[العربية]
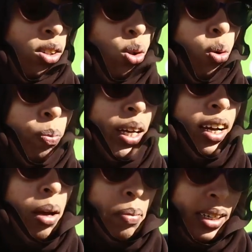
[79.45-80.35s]
تقوم
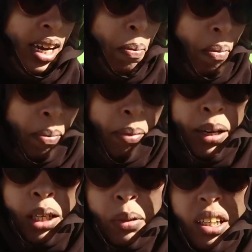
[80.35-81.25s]
بها قبل الحمام
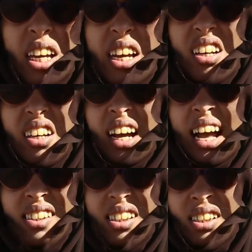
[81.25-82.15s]
المغربي آه،
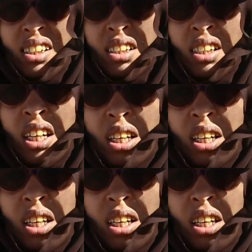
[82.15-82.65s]
خاصه